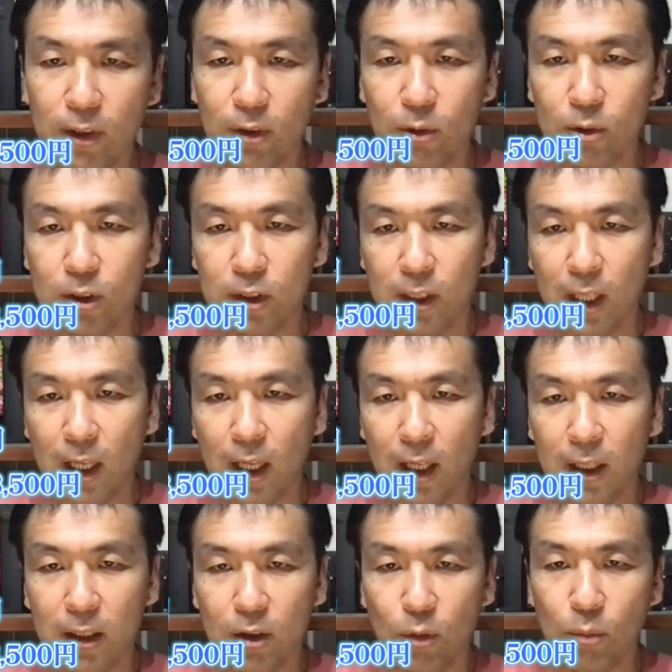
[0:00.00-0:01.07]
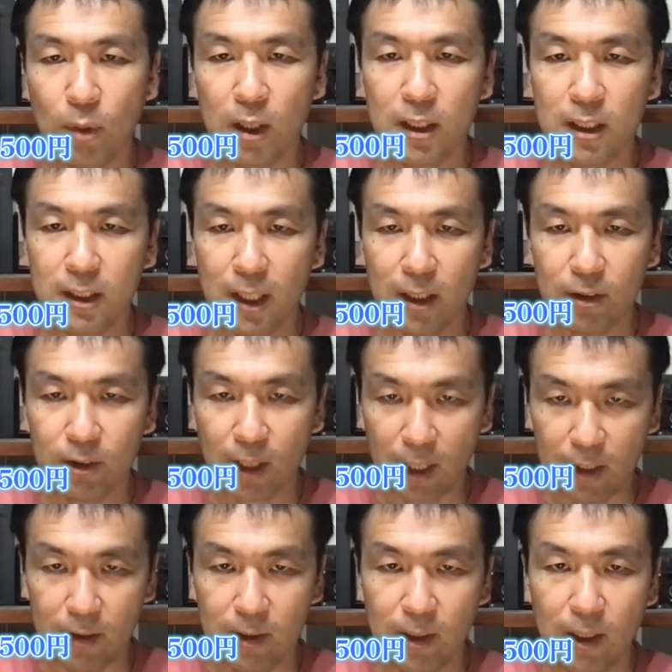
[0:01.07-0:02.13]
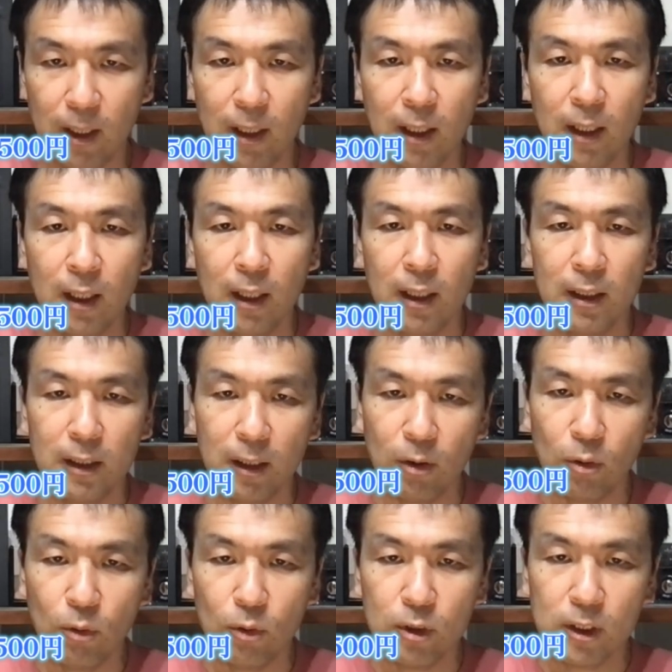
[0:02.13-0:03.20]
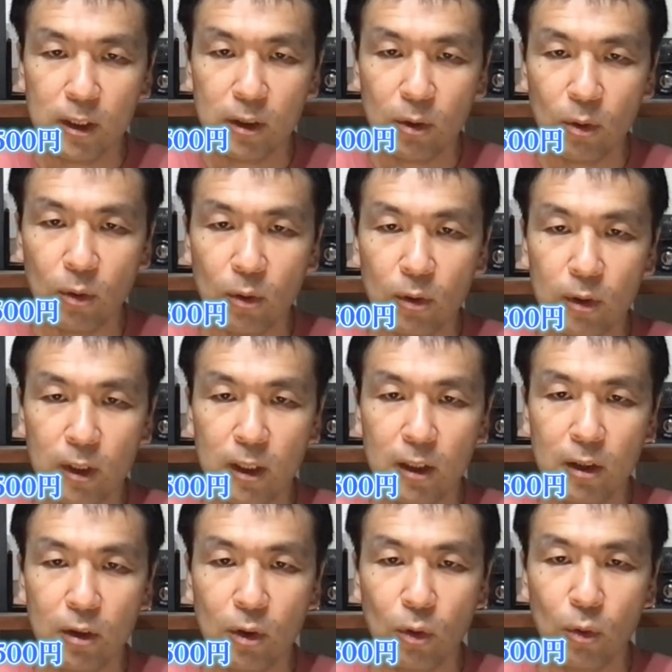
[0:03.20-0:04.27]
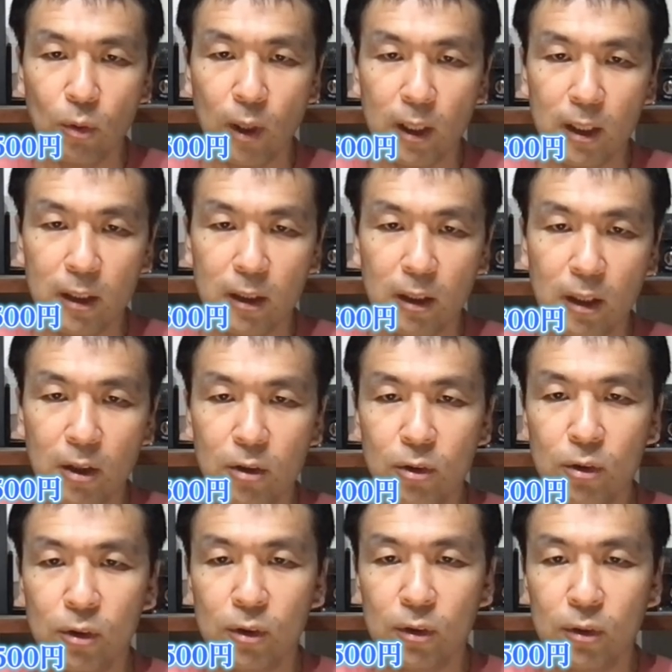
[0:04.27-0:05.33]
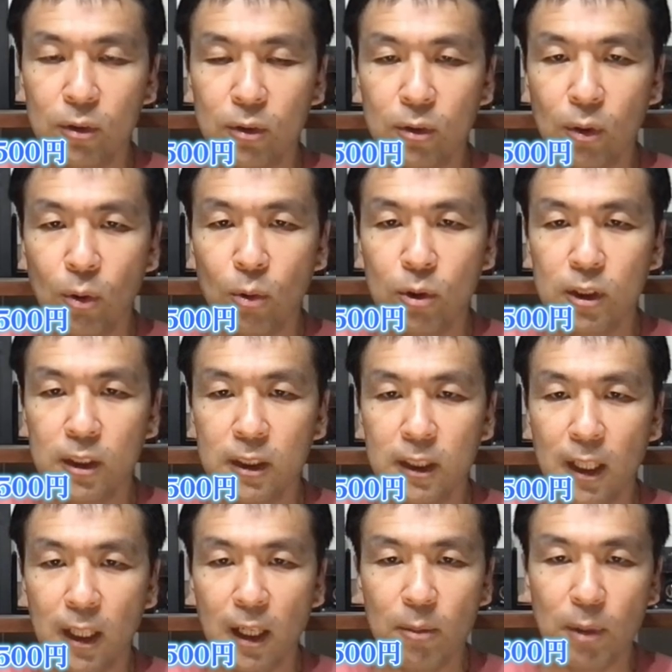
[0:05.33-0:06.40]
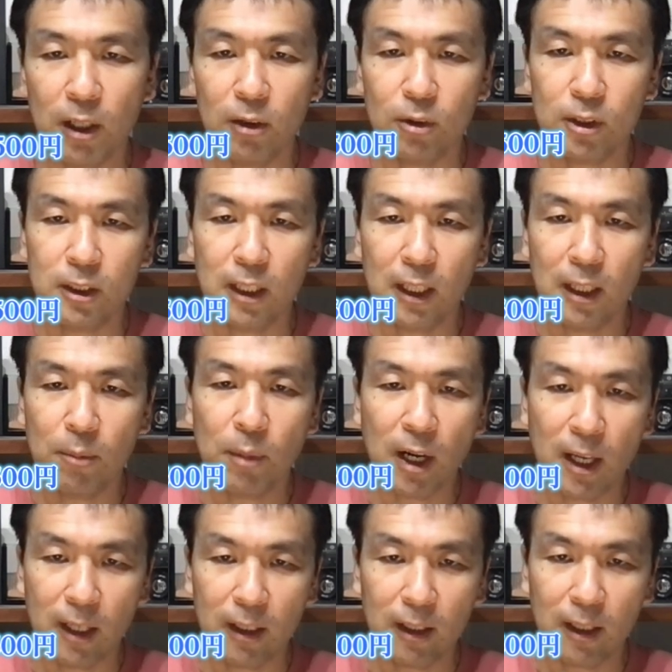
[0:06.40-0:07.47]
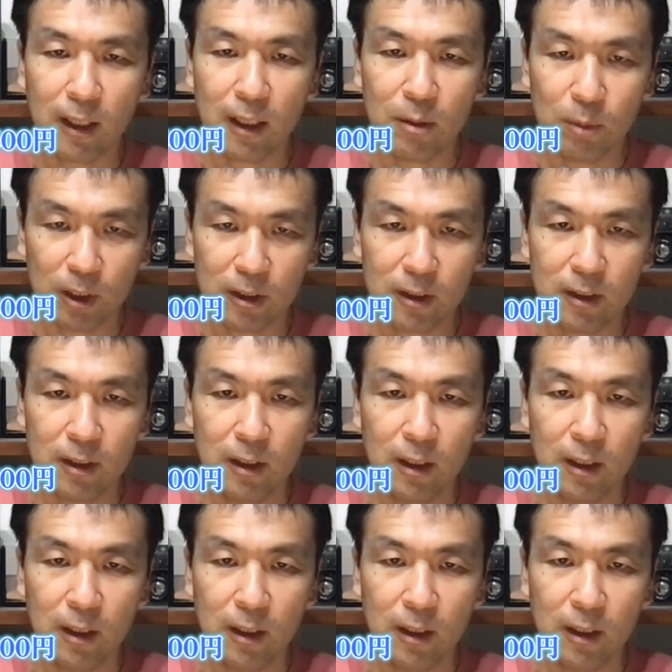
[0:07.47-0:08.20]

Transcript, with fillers: 円として4万2000円ぐらいで法人の均等割っていう法人税が毎年7万円かかります